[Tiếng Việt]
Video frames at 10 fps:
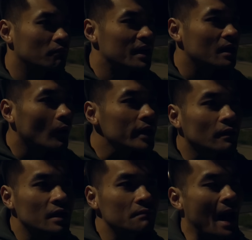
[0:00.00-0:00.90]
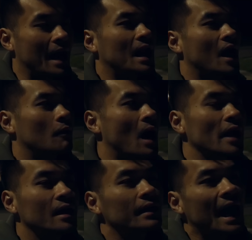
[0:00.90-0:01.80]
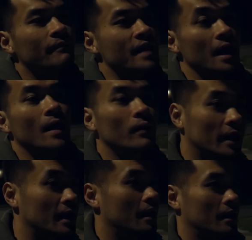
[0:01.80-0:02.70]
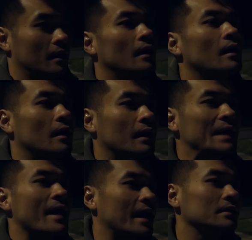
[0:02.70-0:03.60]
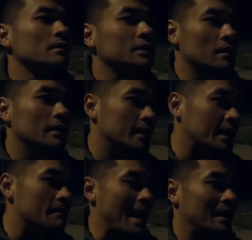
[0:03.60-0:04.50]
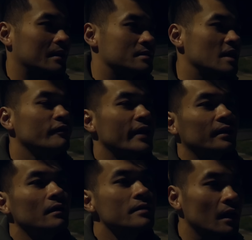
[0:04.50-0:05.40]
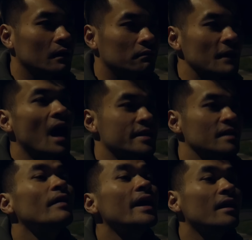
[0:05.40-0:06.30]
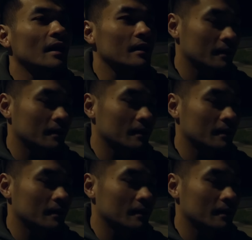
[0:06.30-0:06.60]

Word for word: mình nói cho những bạn nào mà ở Việt Nam dễ hiểu là gì nè, các bạn hãy tưởng tượng đi, các bạn là sinh viên thứ nhất, đời sinh viên gì đó.